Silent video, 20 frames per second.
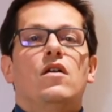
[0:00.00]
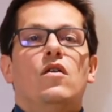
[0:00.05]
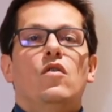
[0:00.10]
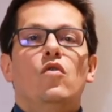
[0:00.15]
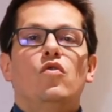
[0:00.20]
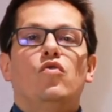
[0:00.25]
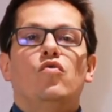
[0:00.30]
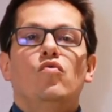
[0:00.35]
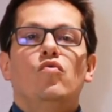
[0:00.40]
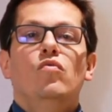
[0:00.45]

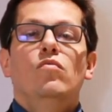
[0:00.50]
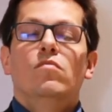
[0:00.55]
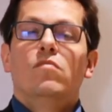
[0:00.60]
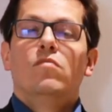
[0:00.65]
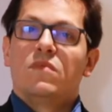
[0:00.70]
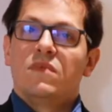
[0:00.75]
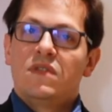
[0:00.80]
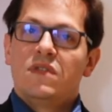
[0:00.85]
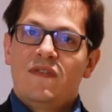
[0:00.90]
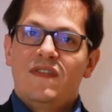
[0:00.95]
le tout
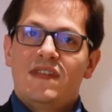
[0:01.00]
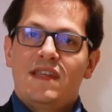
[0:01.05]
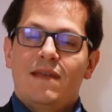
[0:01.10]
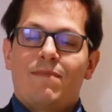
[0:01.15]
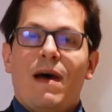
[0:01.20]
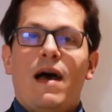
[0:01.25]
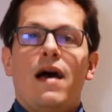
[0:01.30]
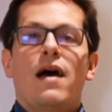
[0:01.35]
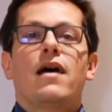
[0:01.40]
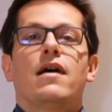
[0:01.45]
divisé
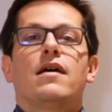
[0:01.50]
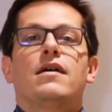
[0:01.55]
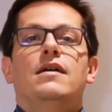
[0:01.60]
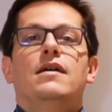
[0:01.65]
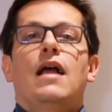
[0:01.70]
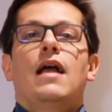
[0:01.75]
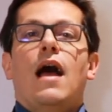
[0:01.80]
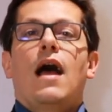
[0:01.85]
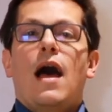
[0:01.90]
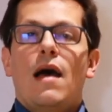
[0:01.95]
par
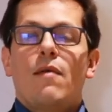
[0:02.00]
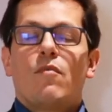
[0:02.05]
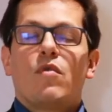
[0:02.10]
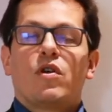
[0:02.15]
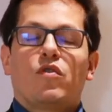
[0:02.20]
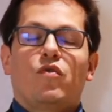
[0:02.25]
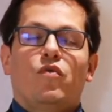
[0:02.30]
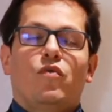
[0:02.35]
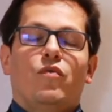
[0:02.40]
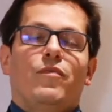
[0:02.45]
1
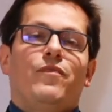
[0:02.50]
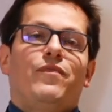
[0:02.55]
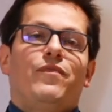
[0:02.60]
moins Q.